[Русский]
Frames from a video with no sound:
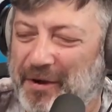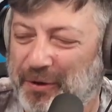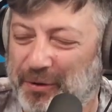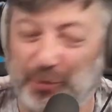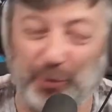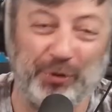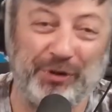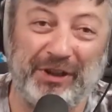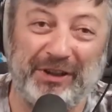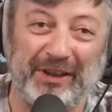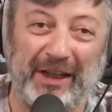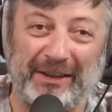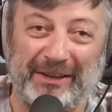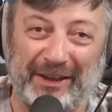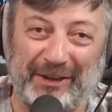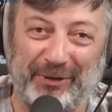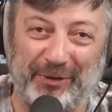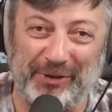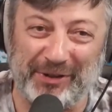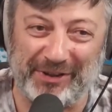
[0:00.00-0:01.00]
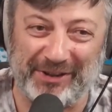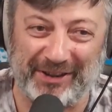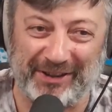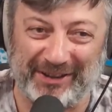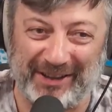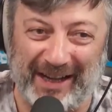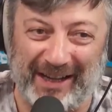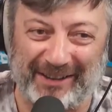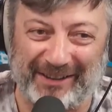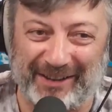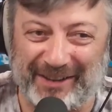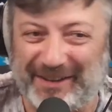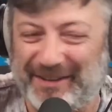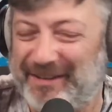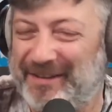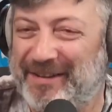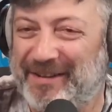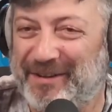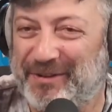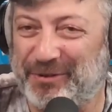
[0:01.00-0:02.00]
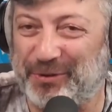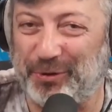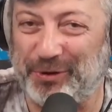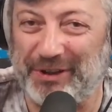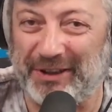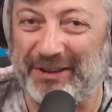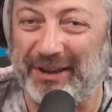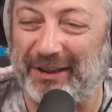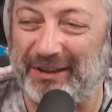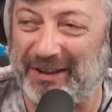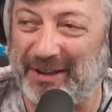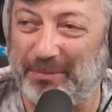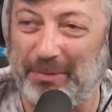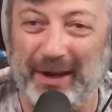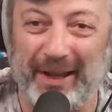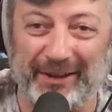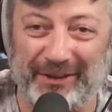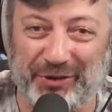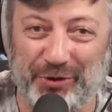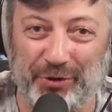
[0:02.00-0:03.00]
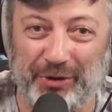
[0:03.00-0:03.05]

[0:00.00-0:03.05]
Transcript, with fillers: кто диктатор, кто не диктатор, что диктаторы боятся,